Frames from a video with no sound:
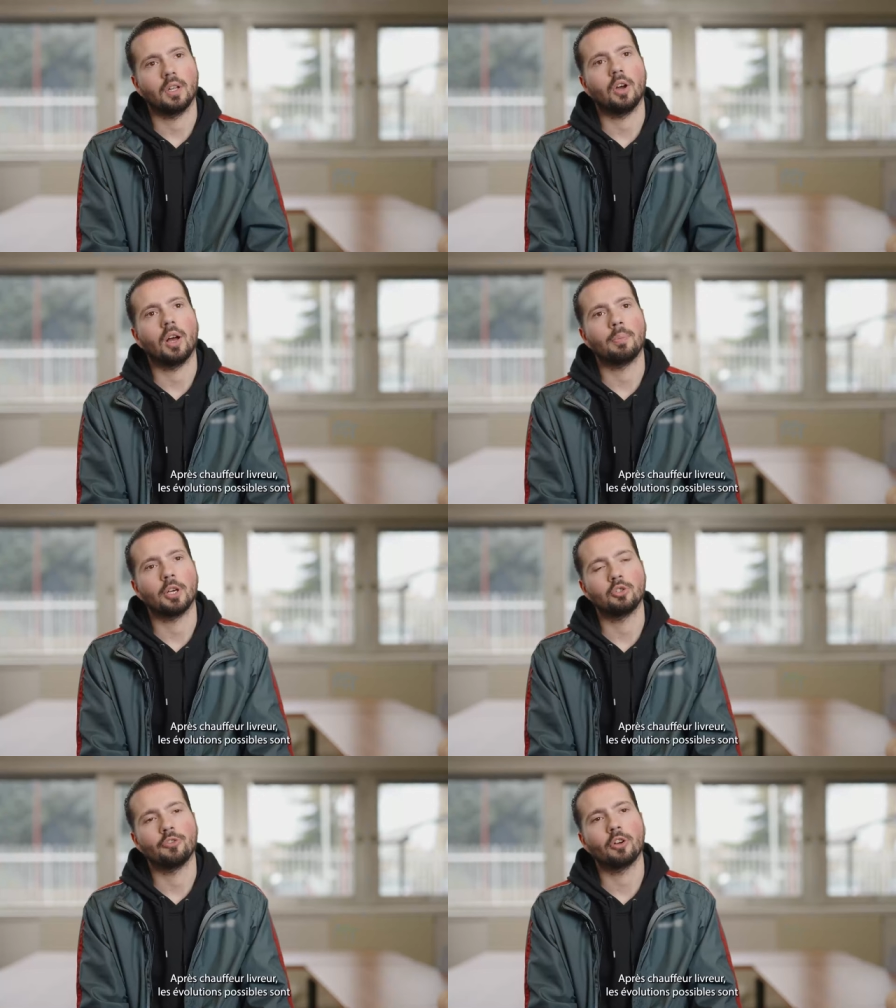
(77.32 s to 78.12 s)
Alors
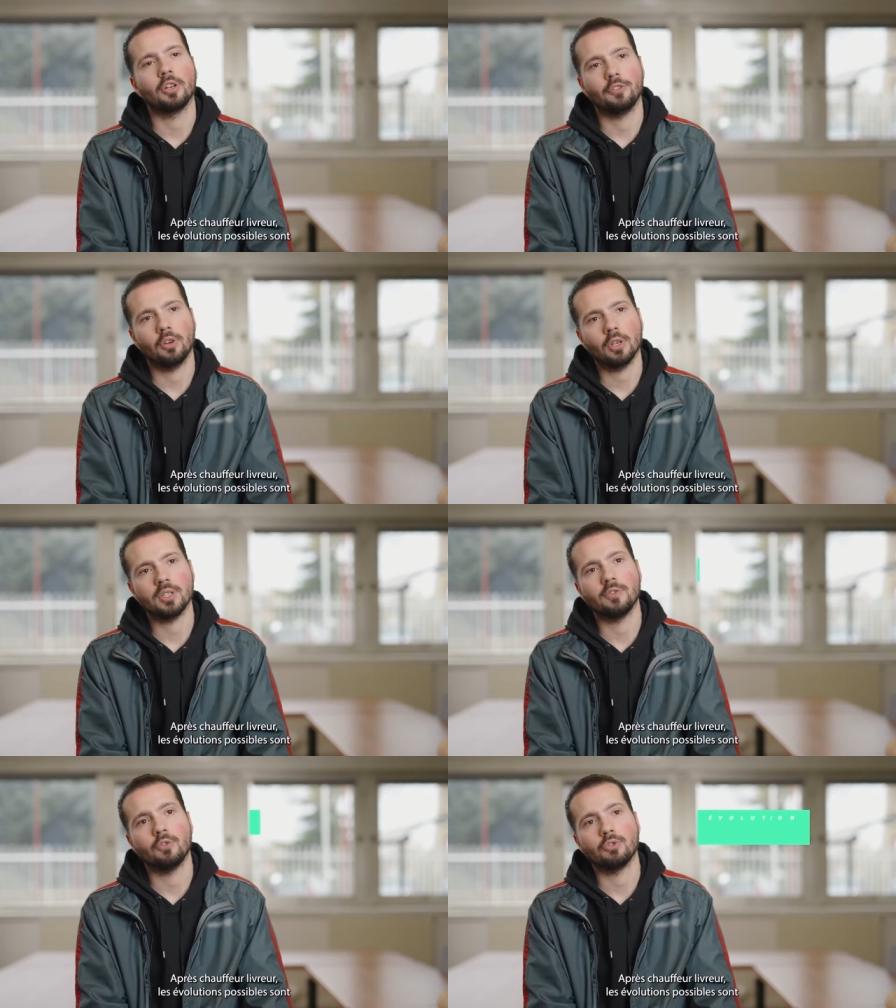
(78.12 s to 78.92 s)
après chauffeur-livreur,
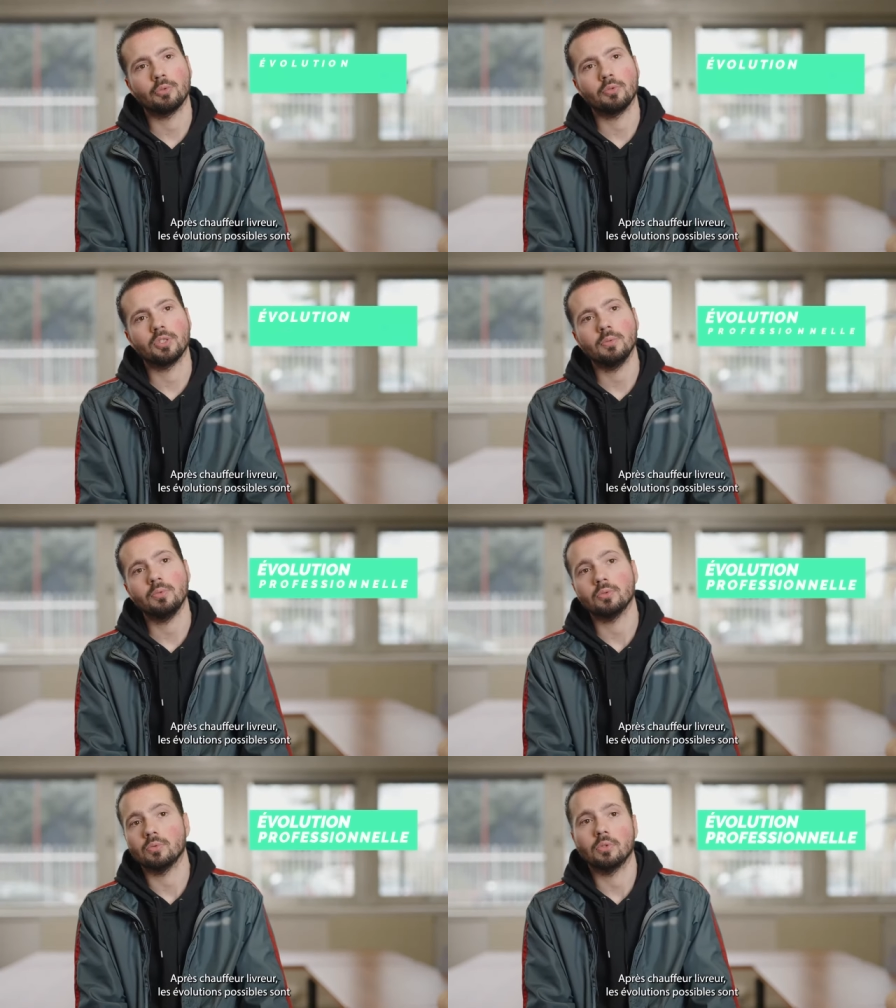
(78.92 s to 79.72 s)
les évolutions
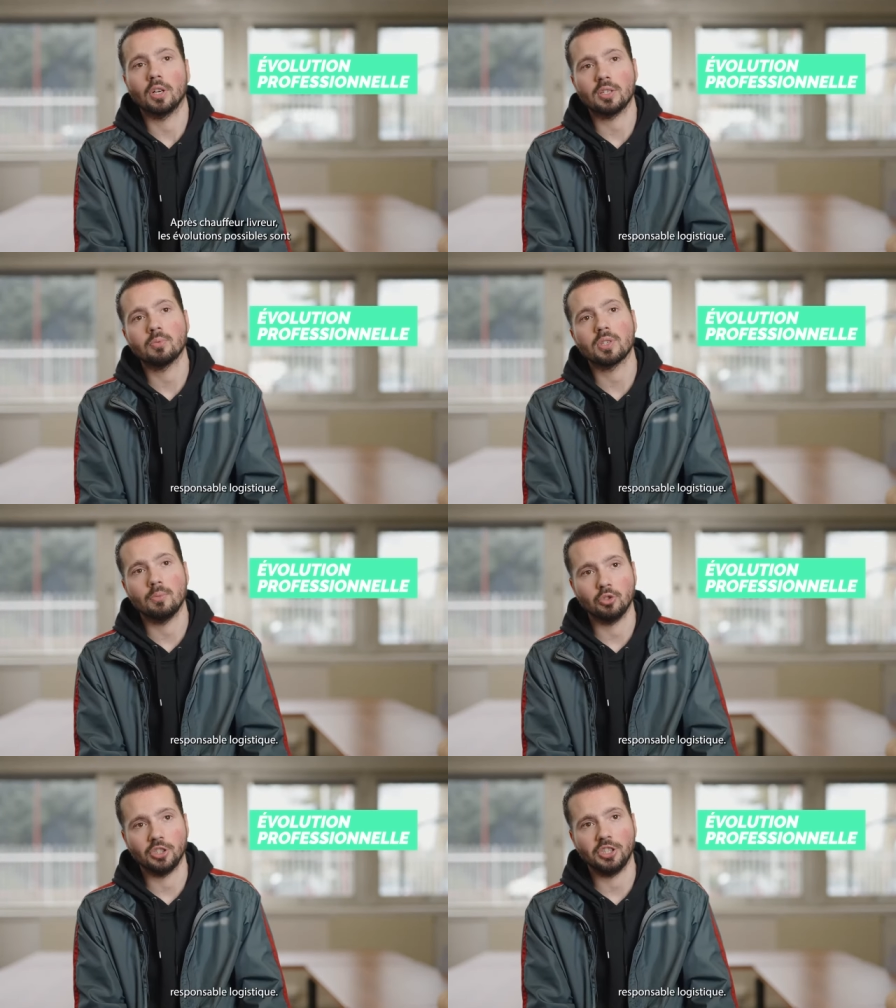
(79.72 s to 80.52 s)
possibles sont
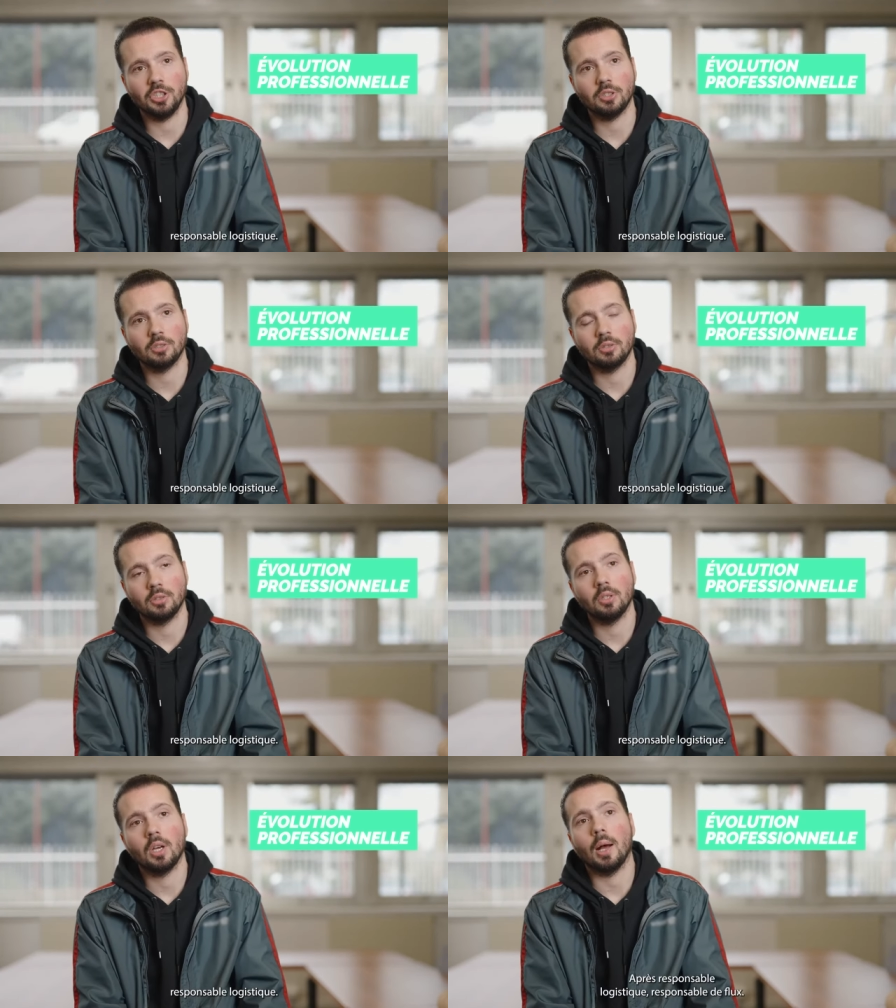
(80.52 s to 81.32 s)
responsable logistique,
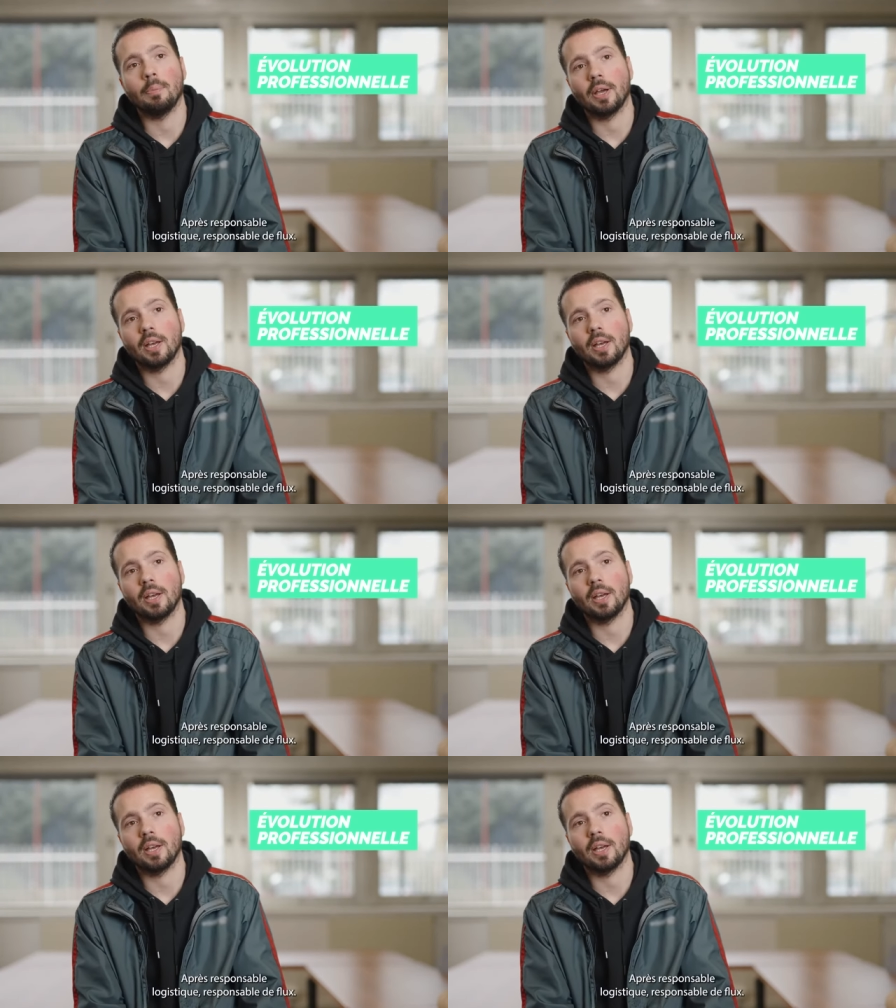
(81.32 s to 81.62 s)
après